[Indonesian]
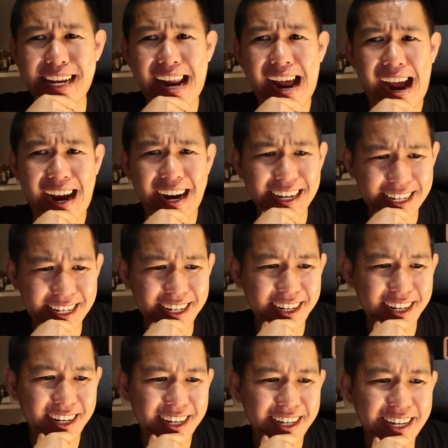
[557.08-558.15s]
cadangan nih.
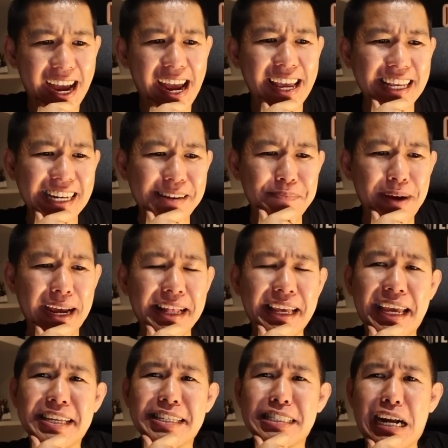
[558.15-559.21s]
Kayaknya dia pengen
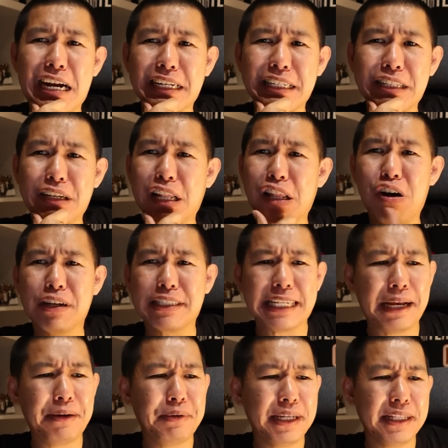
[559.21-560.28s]
kayak start gitu
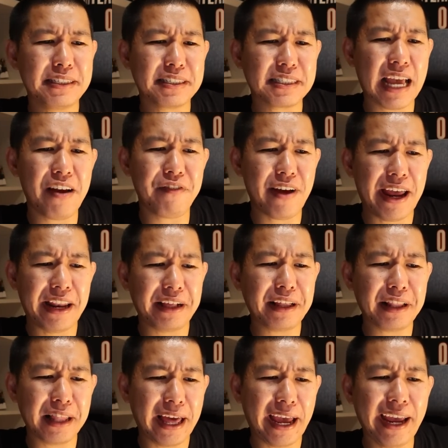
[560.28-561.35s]
alongside with Steph and
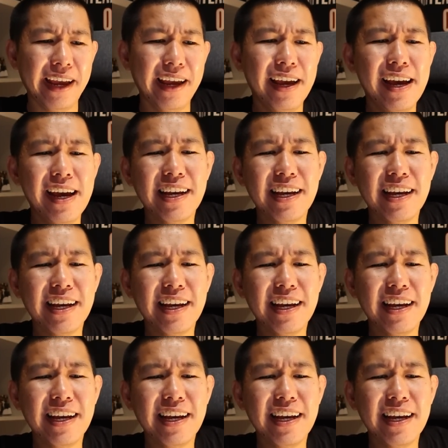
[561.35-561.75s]
Clay.